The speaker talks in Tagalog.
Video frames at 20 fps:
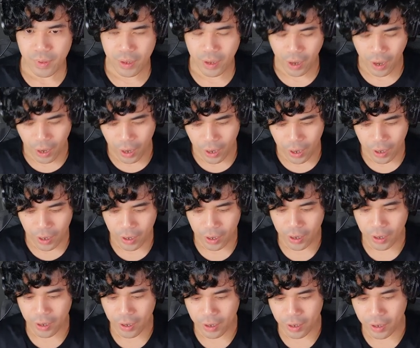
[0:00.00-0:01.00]

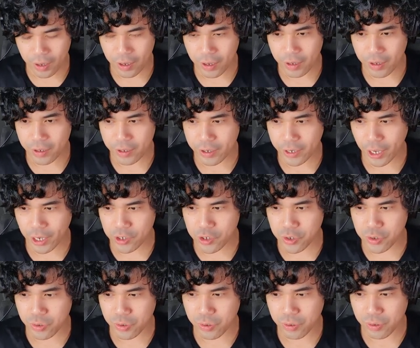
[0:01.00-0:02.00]
Ah, uh,
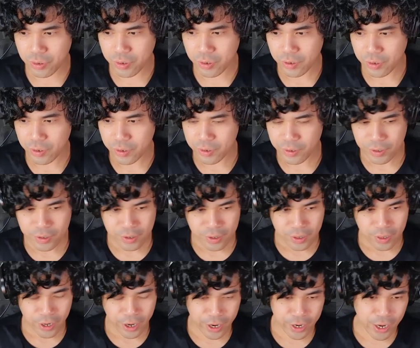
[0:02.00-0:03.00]
Kensu.
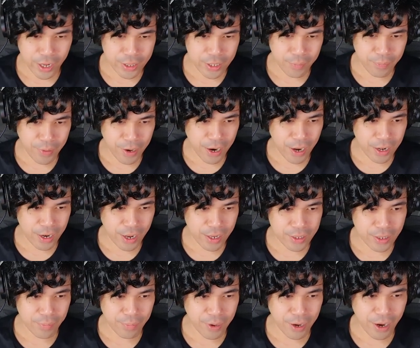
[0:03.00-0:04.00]
Lagay natin pangalan
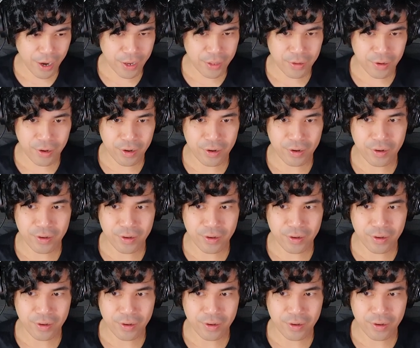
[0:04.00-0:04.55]
natin mga idol.